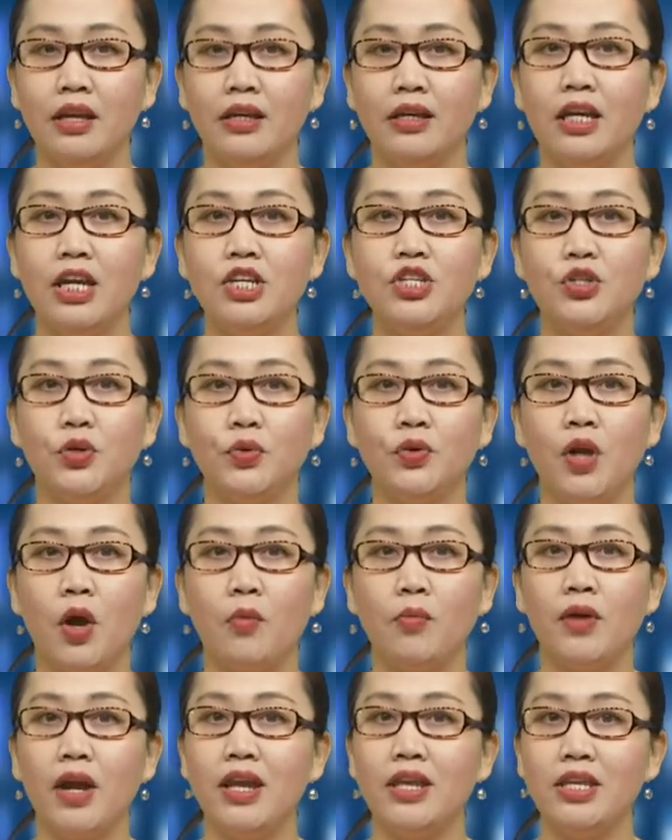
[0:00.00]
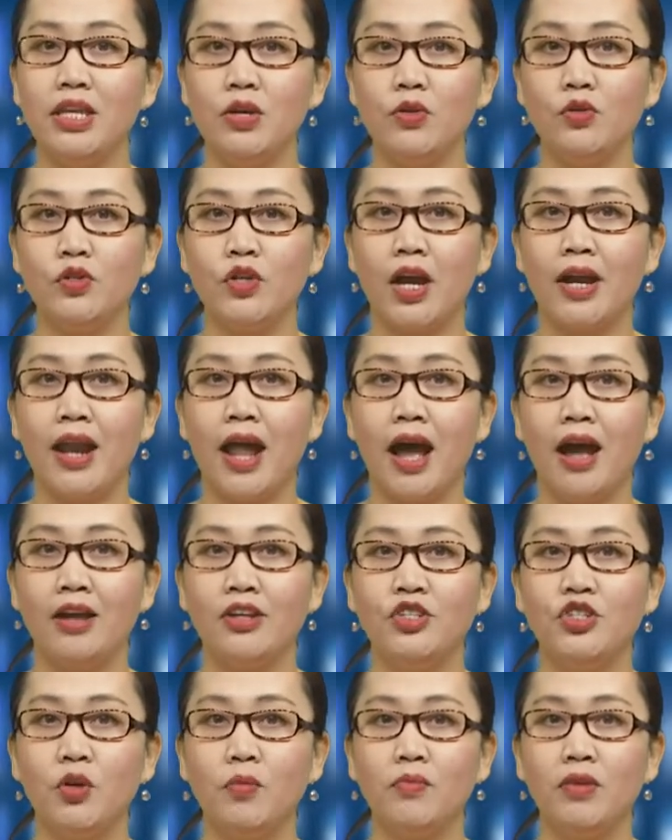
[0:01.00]
khi chủ động gây nhiễu radar
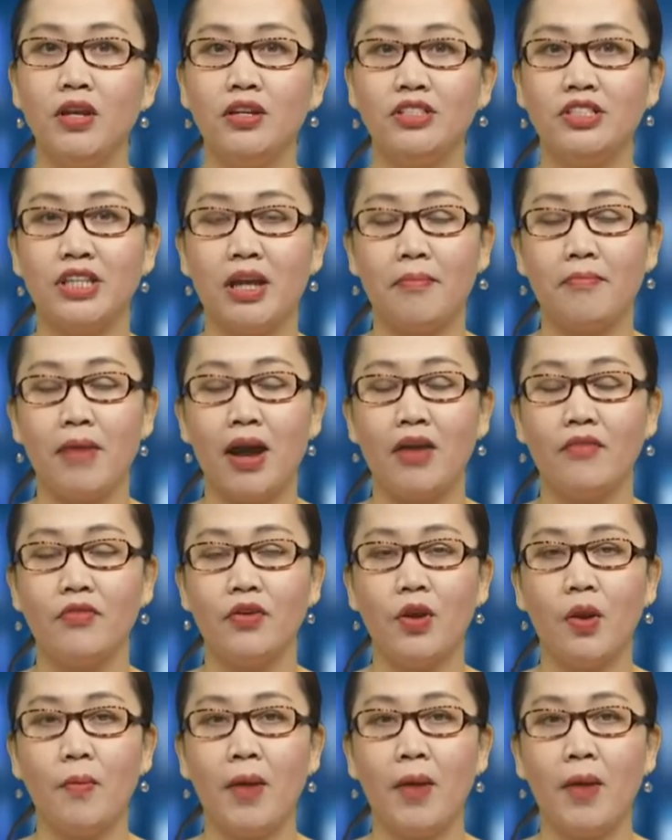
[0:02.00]
trong lần chạm mặt vào năm